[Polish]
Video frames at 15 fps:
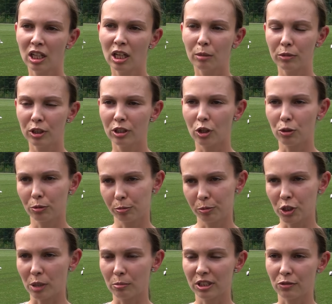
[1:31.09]
My
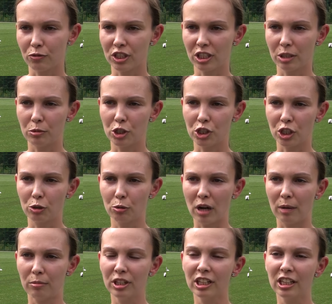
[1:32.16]
piszemy ze wszystkimi
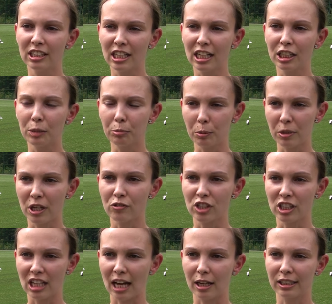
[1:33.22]
szczegółami. Generalnie po
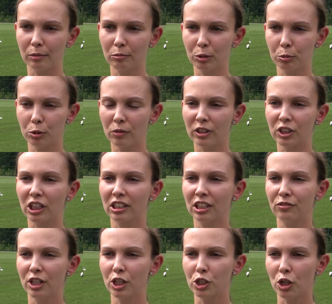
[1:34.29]
pierwsze tak, chcemy zbudować jak
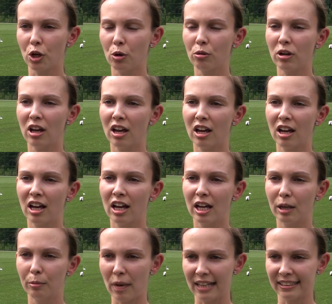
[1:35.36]
największą
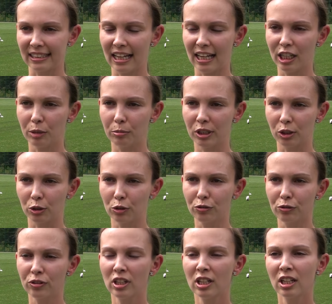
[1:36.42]
bazę kibiców,
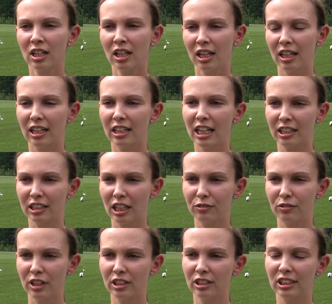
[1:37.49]
E, jak
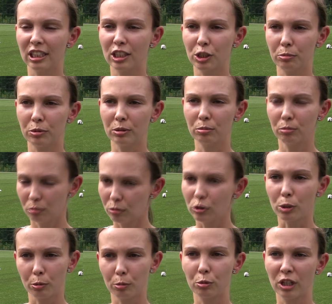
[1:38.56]
najwięcej, żeby,
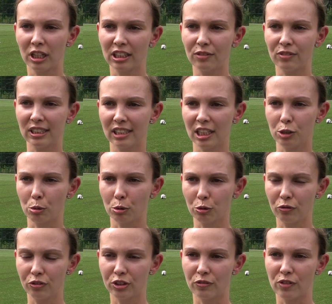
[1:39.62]
żeby było jak najwięcej
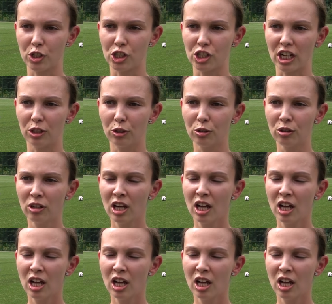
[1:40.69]
członków w stowarzyszeniu.